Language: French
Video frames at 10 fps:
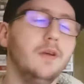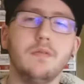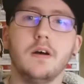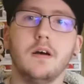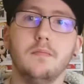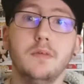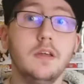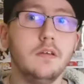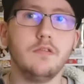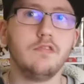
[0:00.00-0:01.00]
Mais voilà,
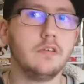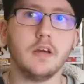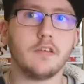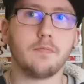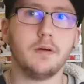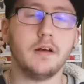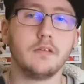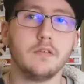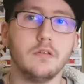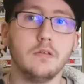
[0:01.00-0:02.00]
mais je cache pas
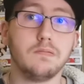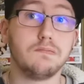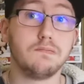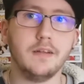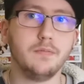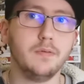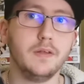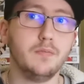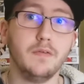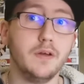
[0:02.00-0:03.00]
que bah,
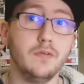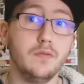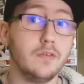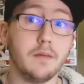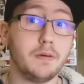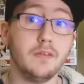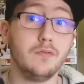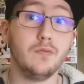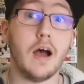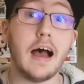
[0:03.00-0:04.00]
WWE ne nous a pas
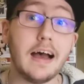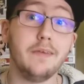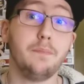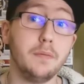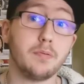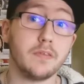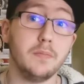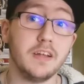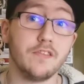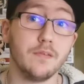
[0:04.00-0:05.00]
du tout hypé pour
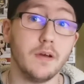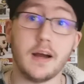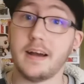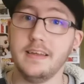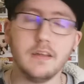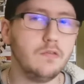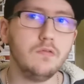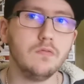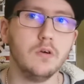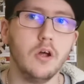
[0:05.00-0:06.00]
ces matchs. Rien
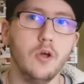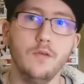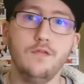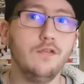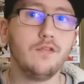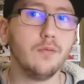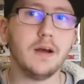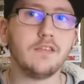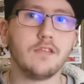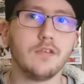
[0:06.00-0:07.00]
du tout. Juste le
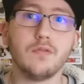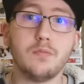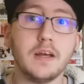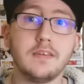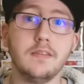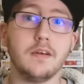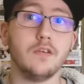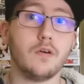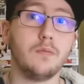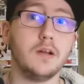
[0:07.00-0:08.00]
match Drew
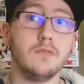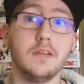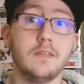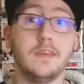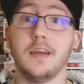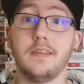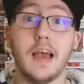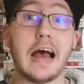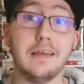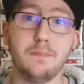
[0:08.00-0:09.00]
McIntyre-Roman Reigns qui a
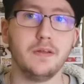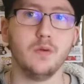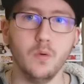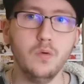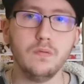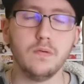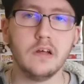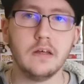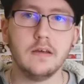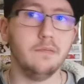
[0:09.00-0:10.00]
été hypé de ouf.
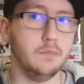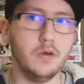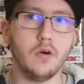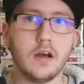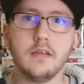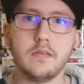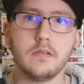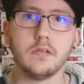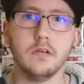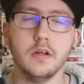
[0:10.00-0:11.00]
Mais le
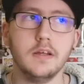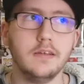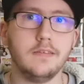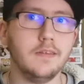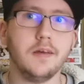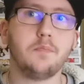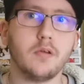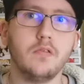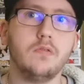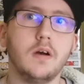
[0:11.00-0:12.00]
reste, euh, c'est
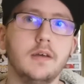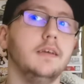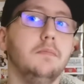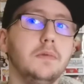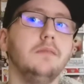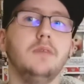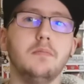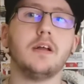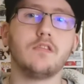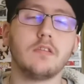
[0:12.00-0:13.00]
n'importe quoi. Et même
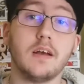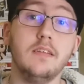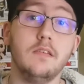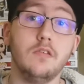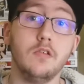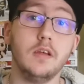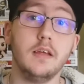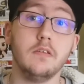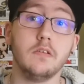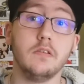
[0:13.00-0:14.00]
les matchs
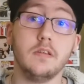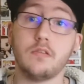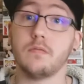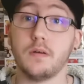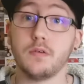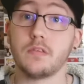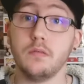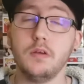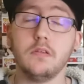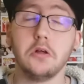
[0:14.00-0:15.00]
traditionnels euh, des Survivor
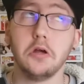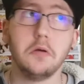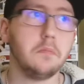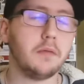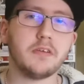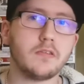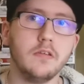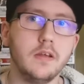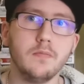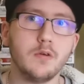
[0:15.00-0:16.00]
Series, bah
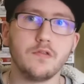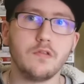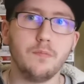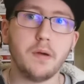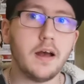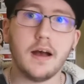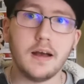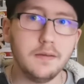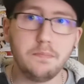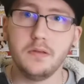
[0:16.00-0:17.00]
personnellement, je suis pas
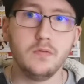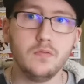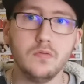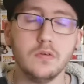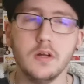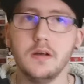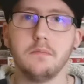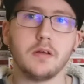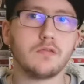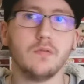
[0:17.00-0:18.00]
hypé du tout
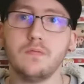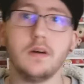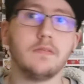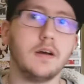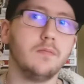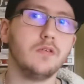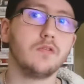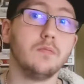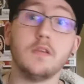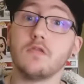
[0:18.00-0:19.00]
parce qu'on voit vraiment
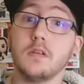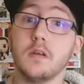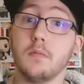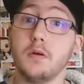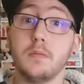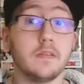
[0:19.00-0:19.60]
que majoritairement,